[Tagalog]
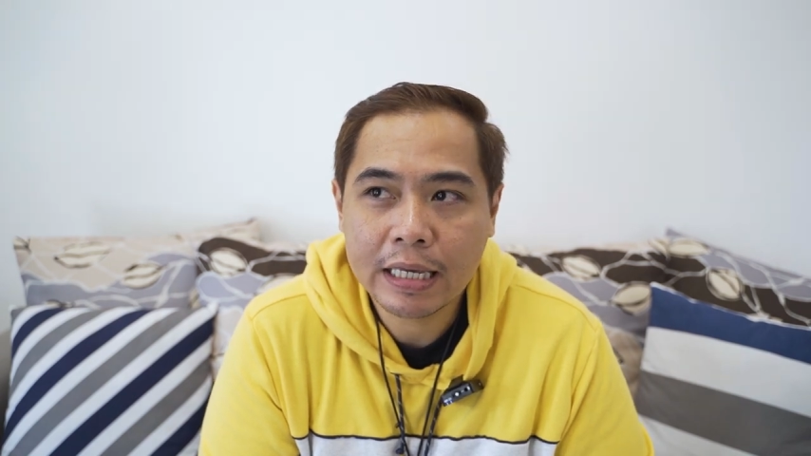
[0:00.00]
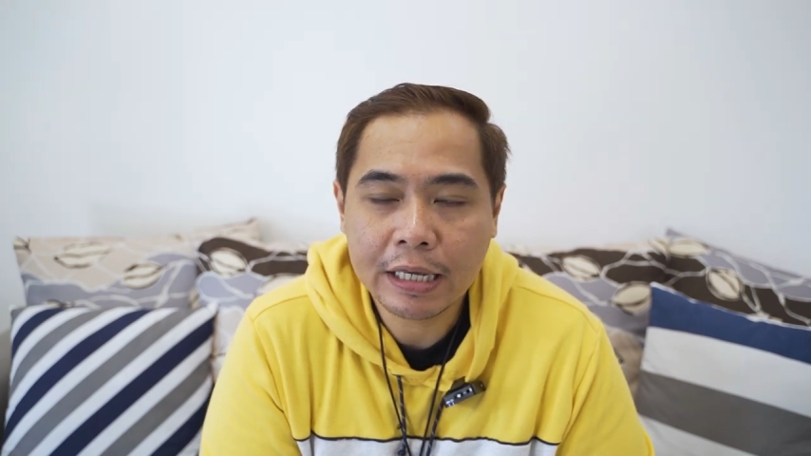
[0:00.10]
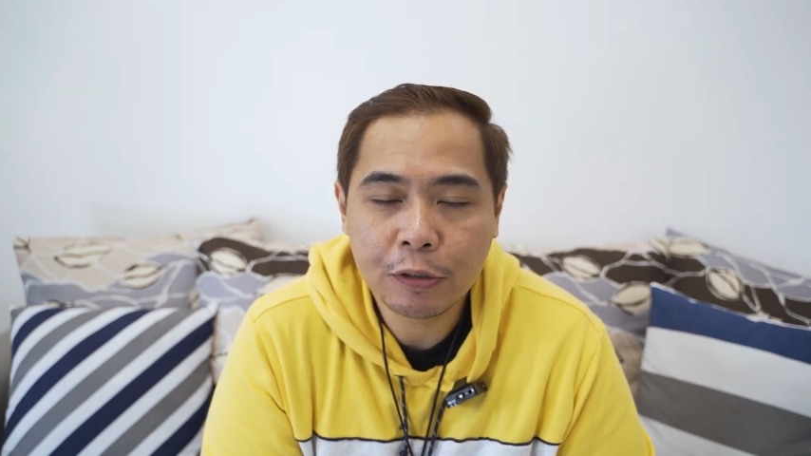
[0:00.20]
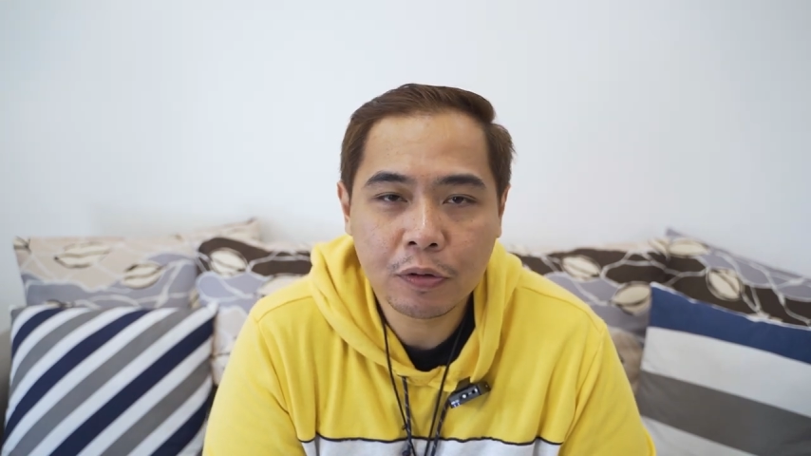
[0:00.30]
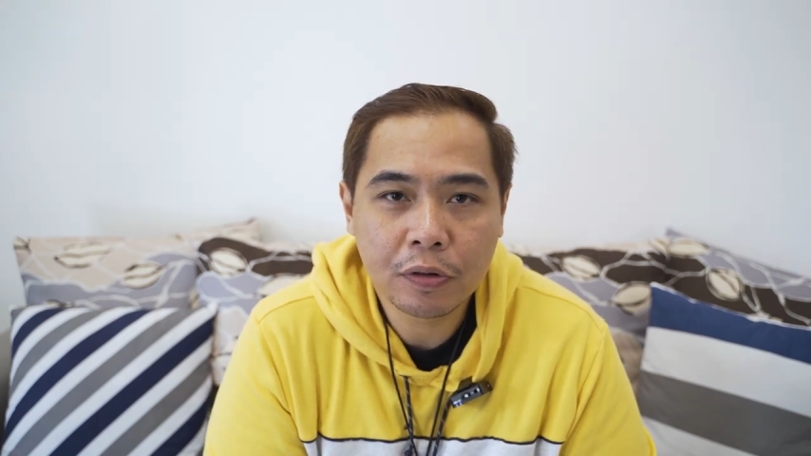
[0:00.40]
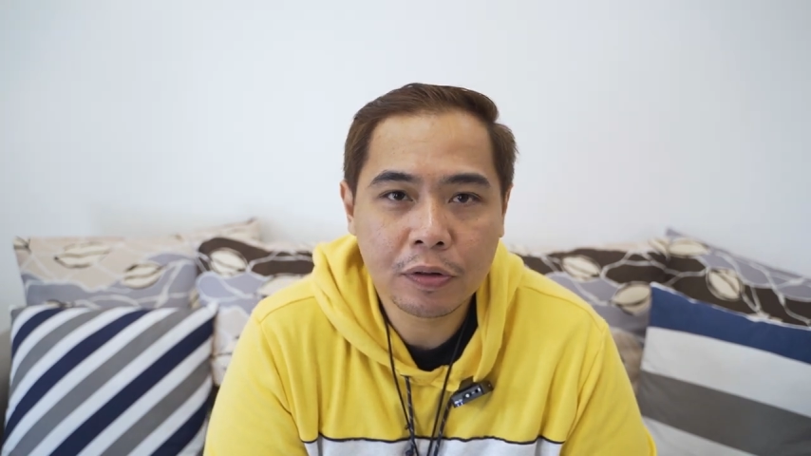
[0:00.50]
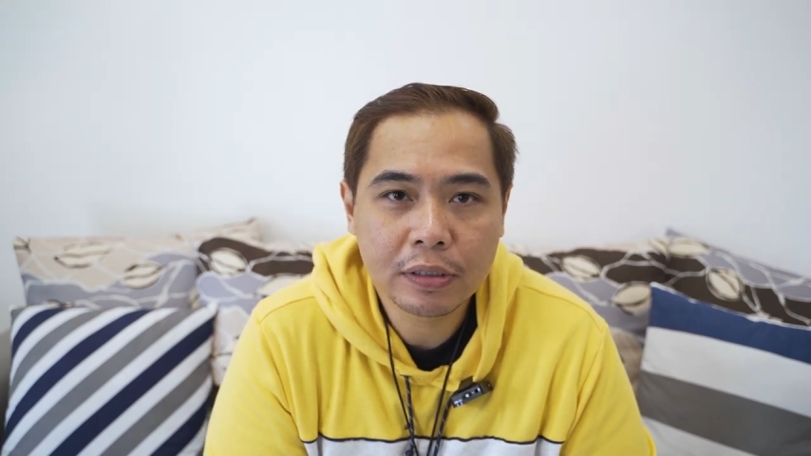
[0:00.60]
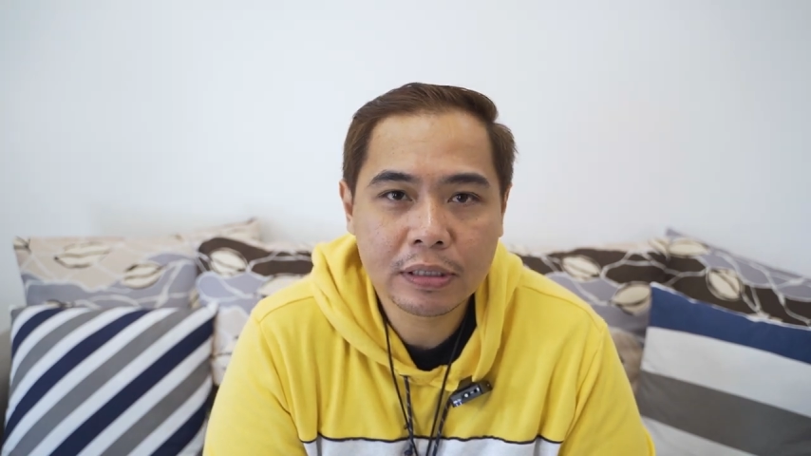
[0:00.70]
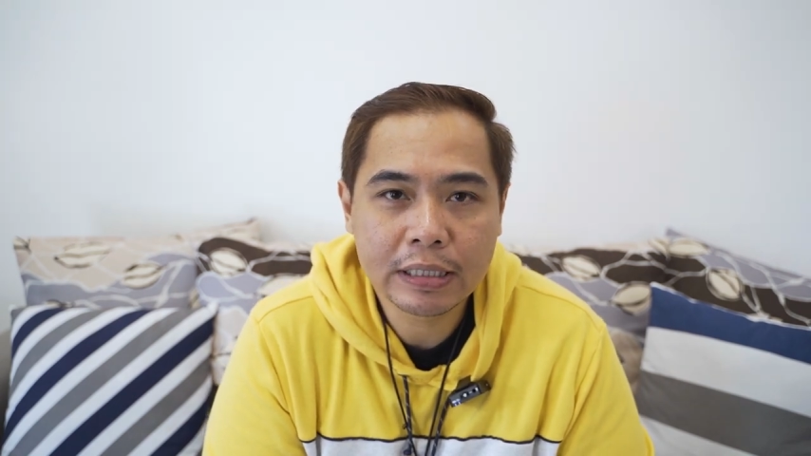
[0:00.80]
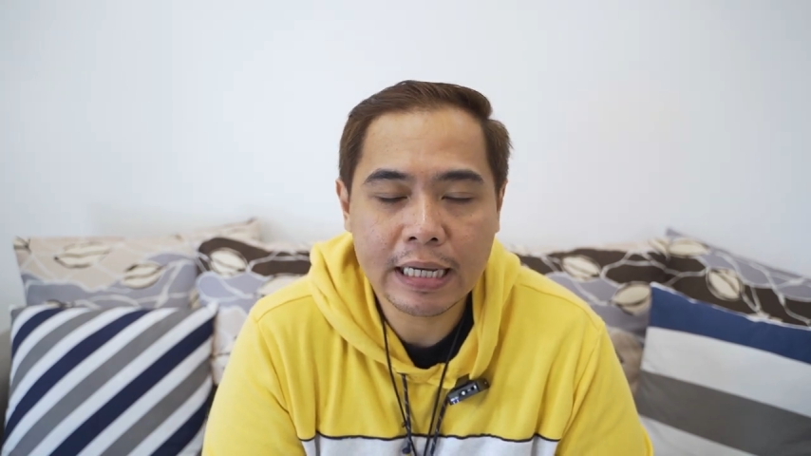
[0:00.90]
yan yung
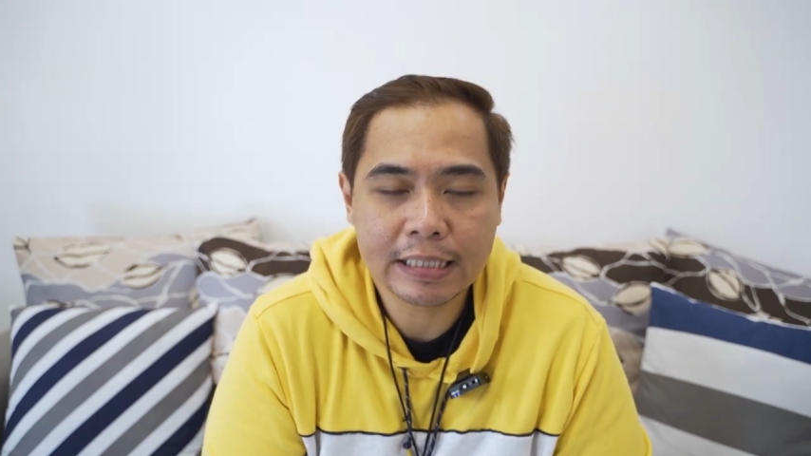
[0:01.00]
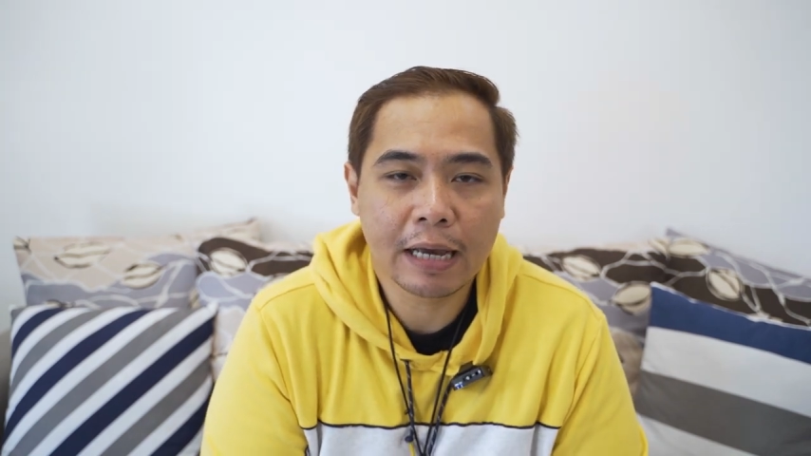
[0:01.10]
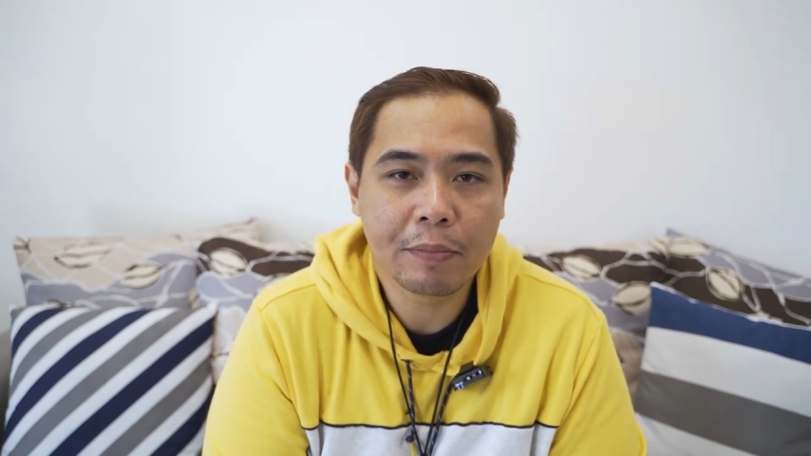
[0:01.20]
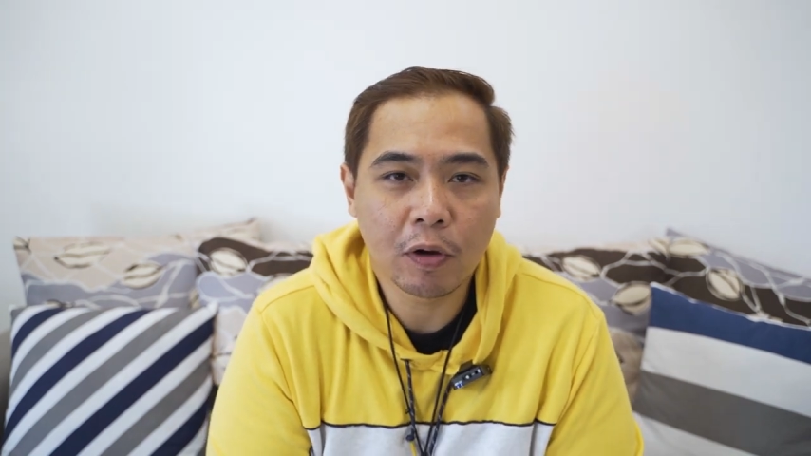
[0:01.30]
sinasabi